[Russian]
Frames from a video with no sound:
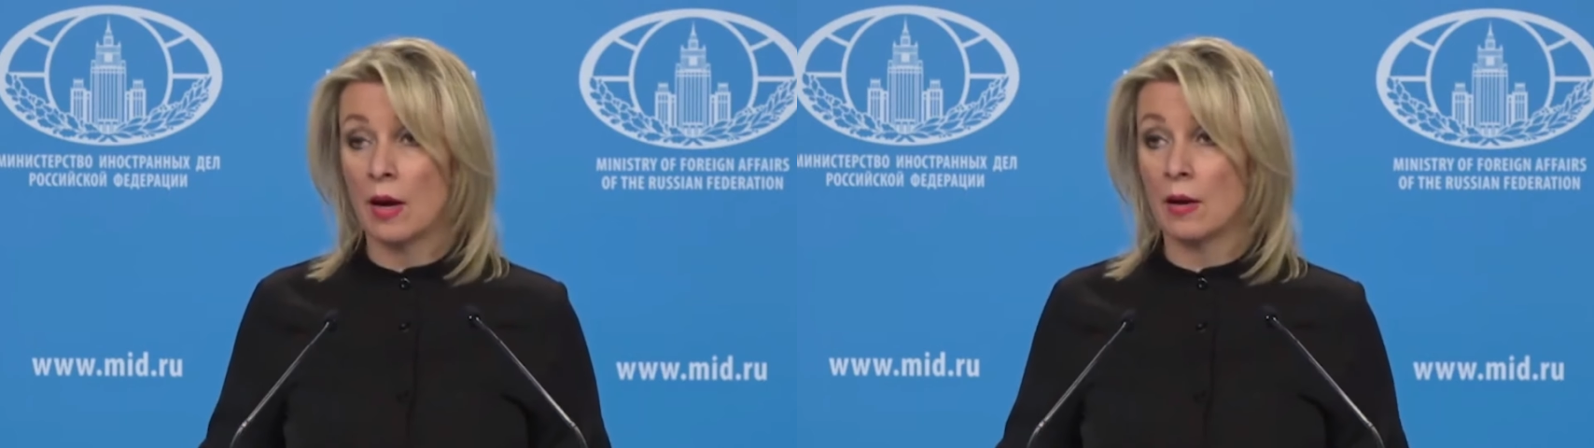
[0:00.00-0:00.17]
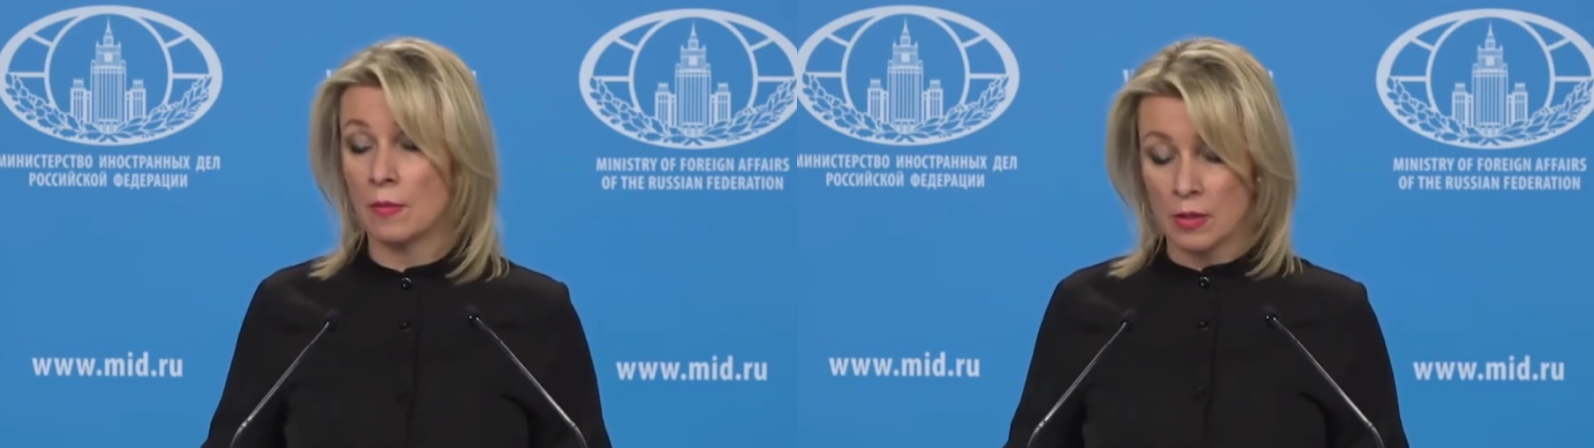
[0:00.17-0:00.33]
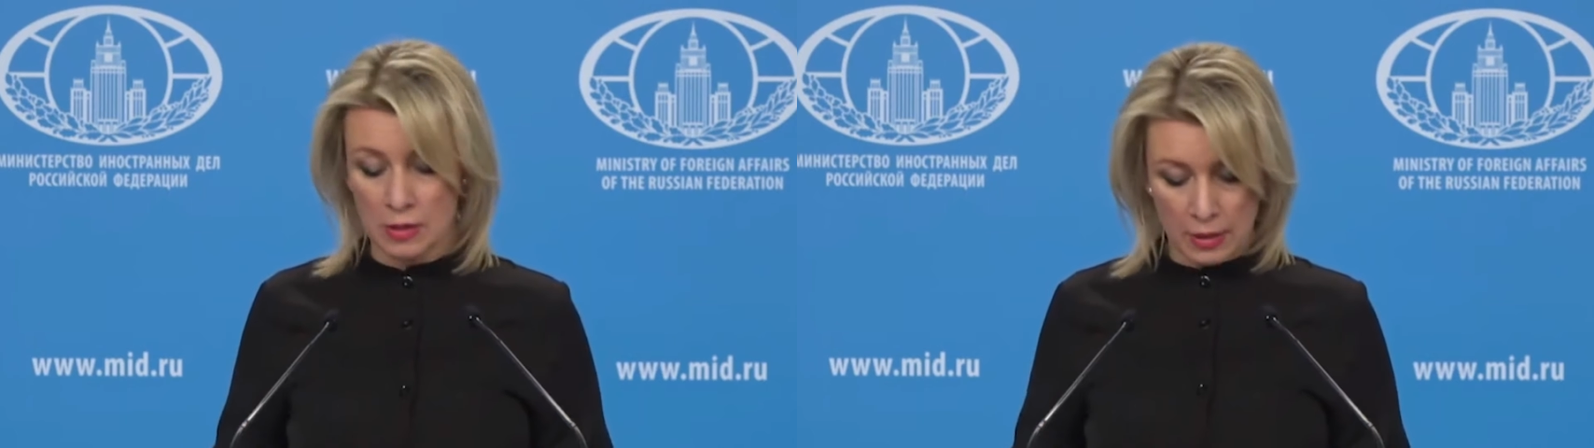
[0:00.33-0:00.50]

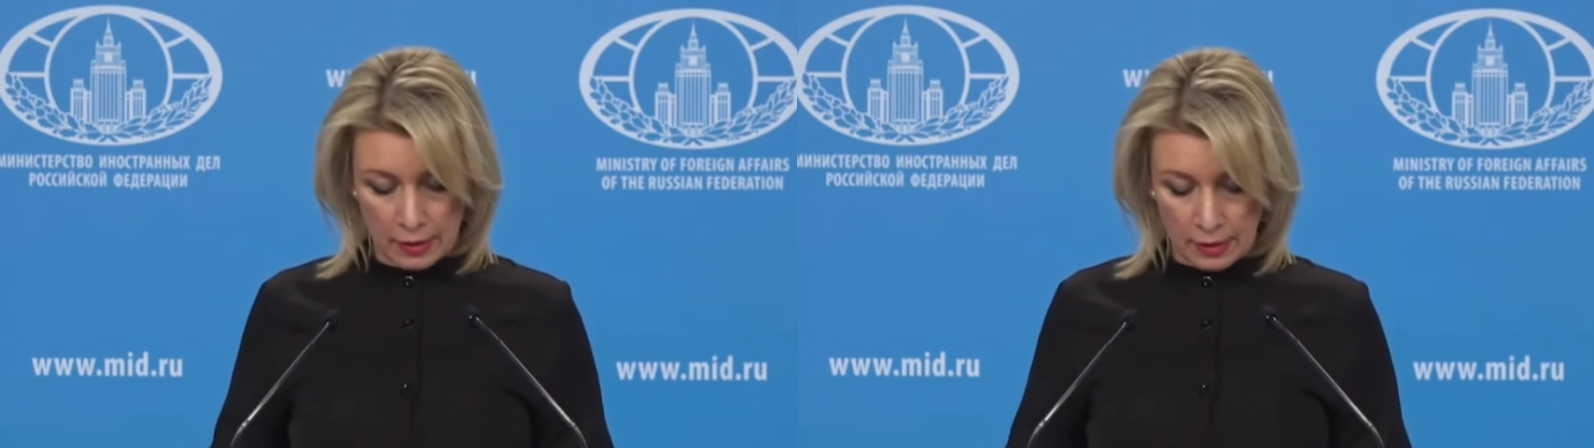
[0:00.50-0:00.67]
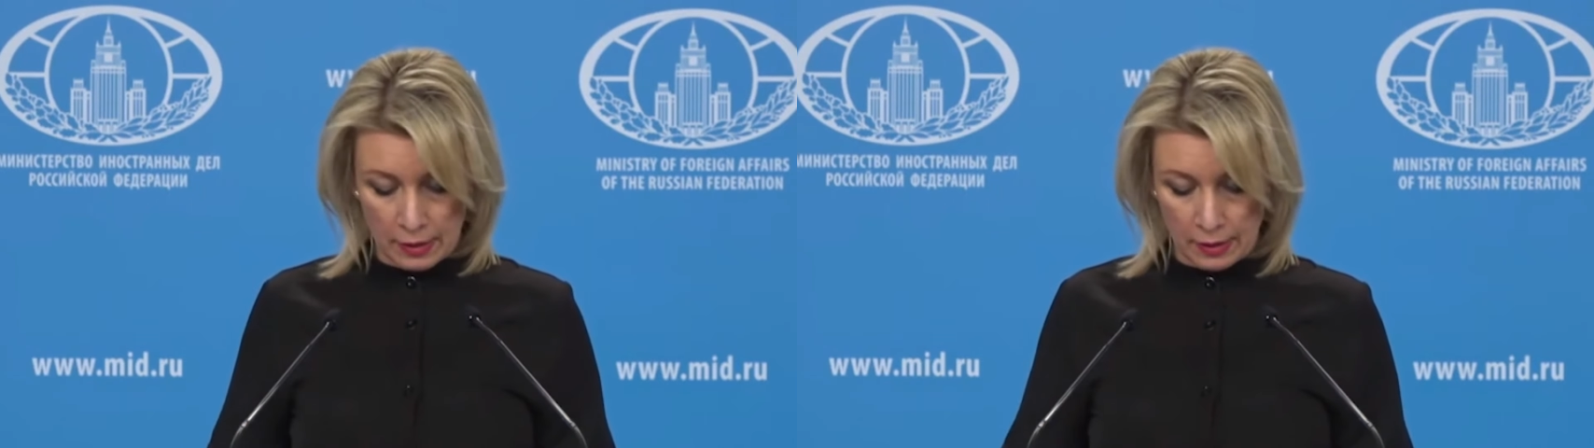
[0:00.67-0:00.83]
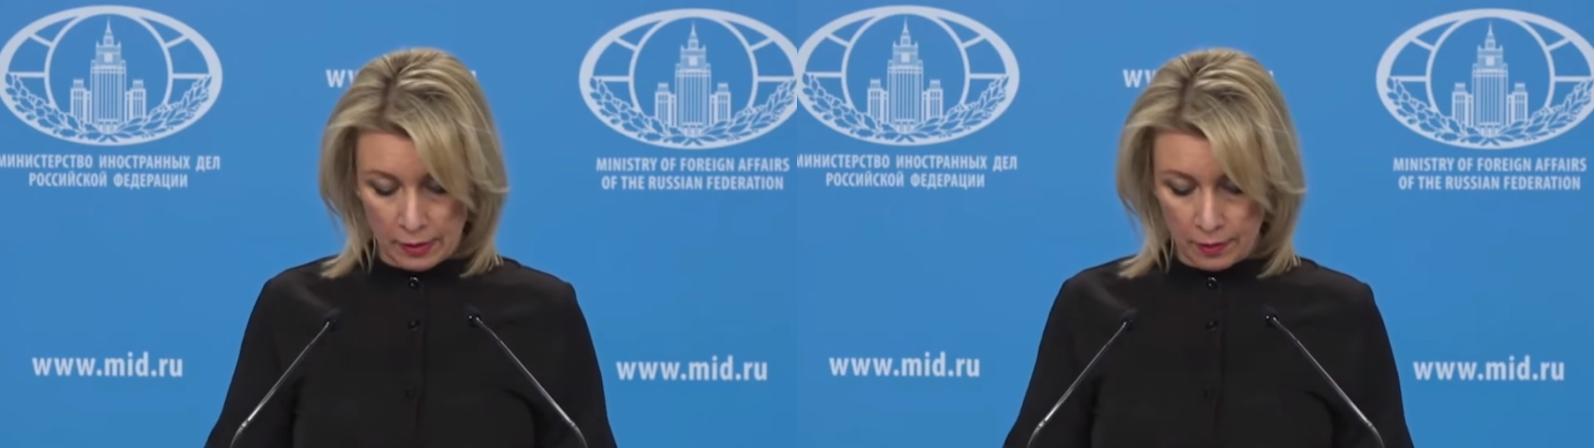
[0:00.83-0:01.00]
армянских
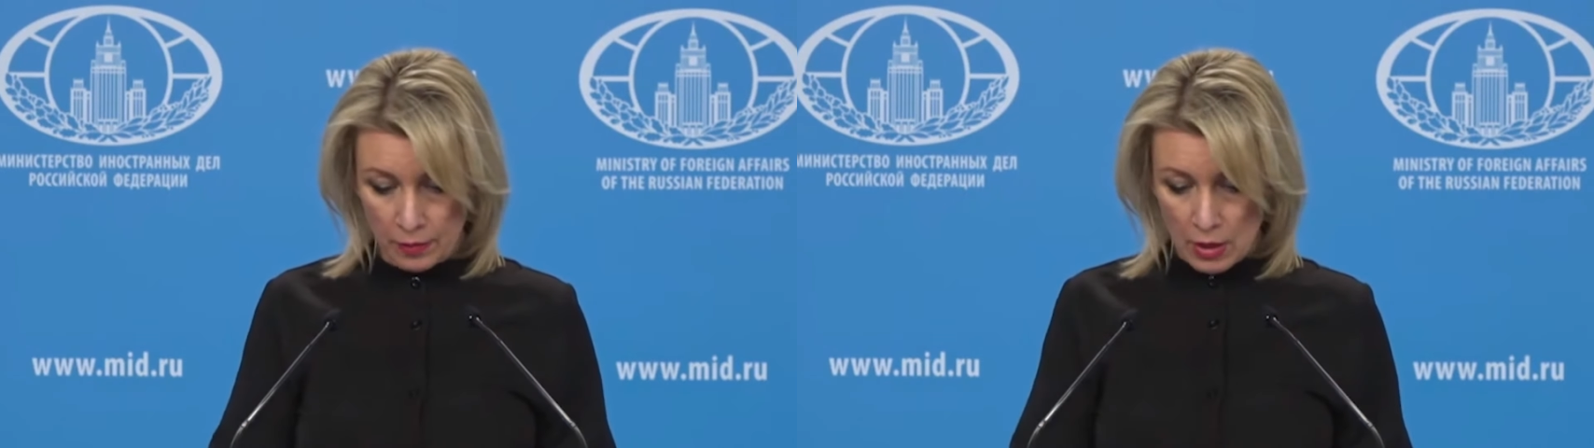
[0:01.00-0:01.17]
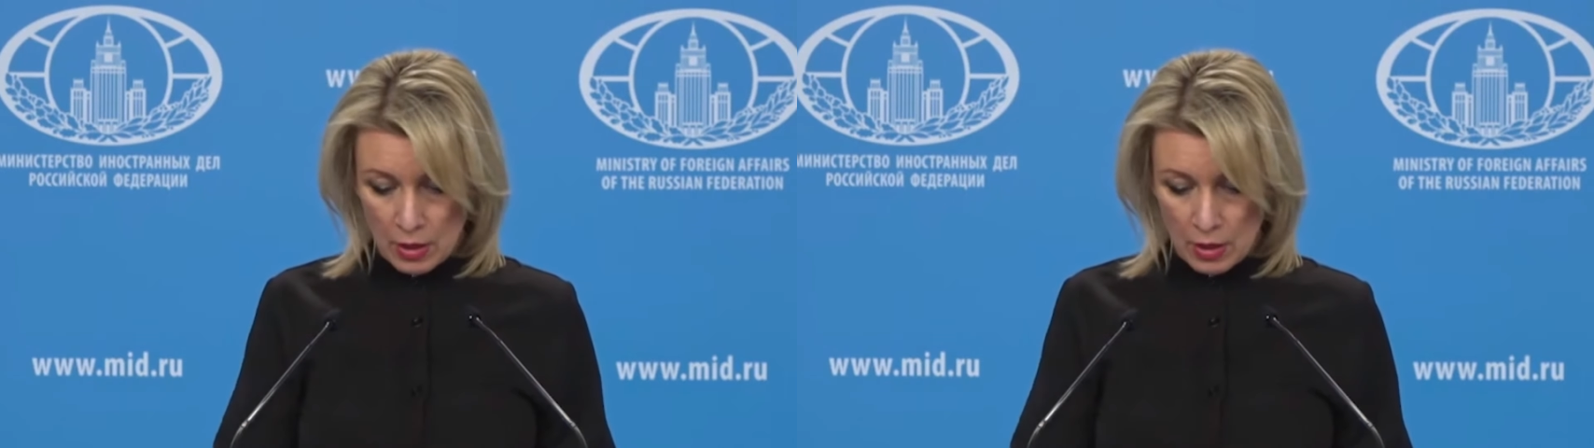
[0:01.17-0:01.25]
коллег.